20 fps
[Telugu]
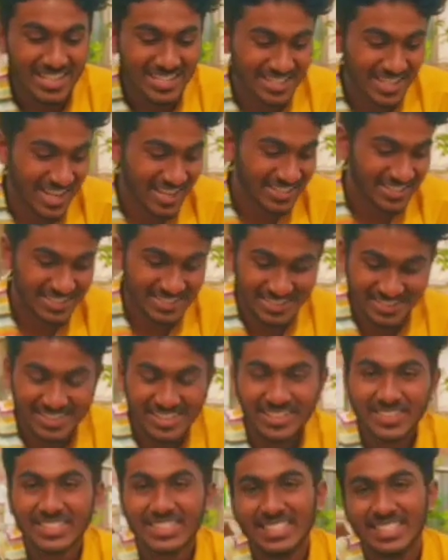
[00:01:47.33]
స్టార్ట్
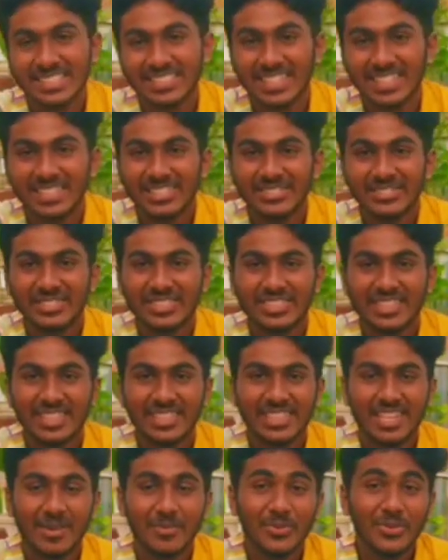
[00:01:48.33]
చేసేసి ఈ సీడ్స్ అన్నీ
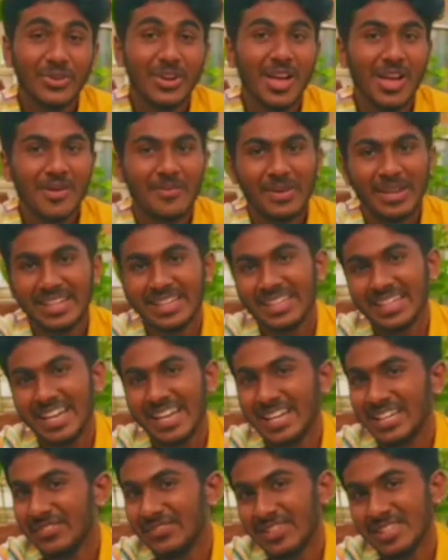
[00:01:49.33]
చూపించేద్దాము మరి
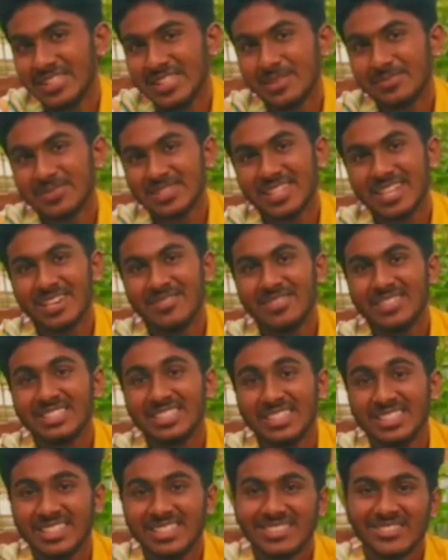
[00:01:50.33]
ఎయిటీ ఫైవ్
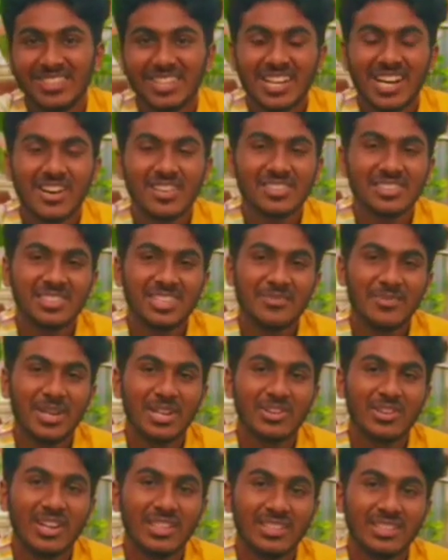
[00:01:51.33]
సబ్స్క్రైబర్స్ ఎంత త్వరగా వస్తే
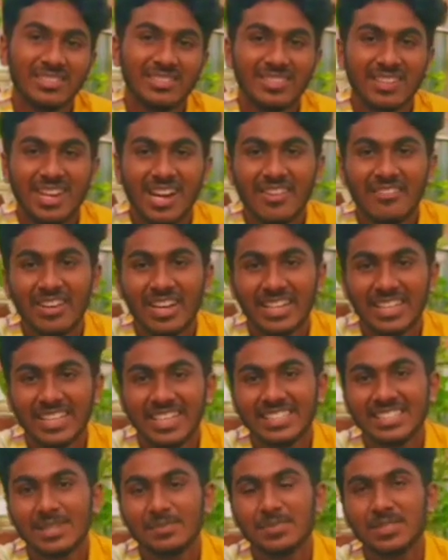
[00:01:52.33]
మనకు అంత త్వరగా వన్
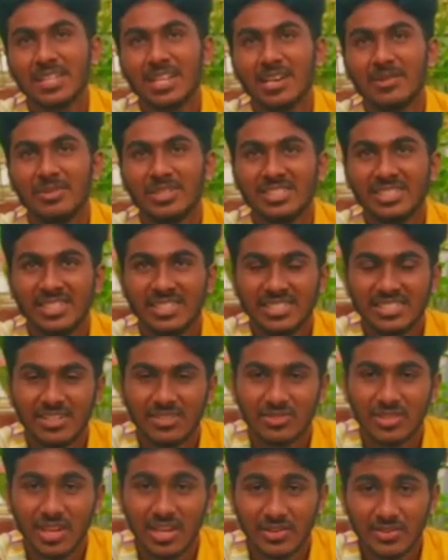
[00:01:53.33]
కే సబ్స్క్రైబర్స్ రీచ్
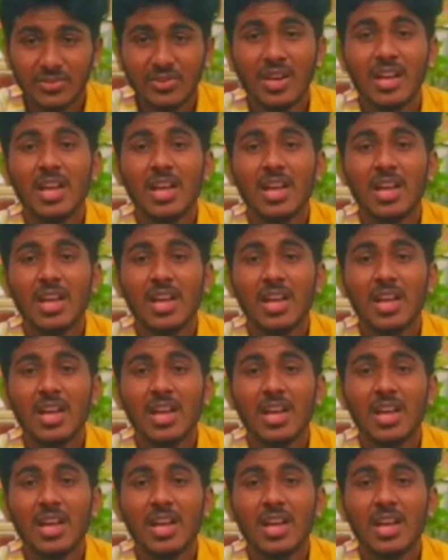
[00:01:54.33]
అవుతారు